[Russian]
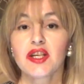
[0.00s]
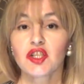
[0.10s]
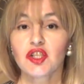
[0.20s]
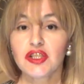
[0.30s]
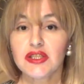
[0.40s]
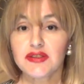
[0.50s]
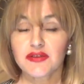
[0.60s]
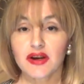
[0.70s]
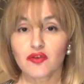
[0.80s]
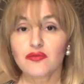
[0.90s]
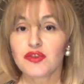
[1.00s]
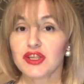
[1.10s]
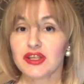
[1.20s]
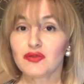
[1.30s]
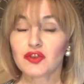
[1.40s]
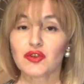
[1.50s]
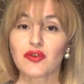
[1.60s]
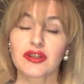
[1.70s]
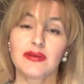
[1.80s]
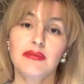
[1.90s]
жить в каком-то
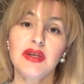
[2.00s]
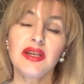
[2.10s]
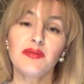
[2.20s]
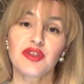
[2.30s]
иллюзорном мире,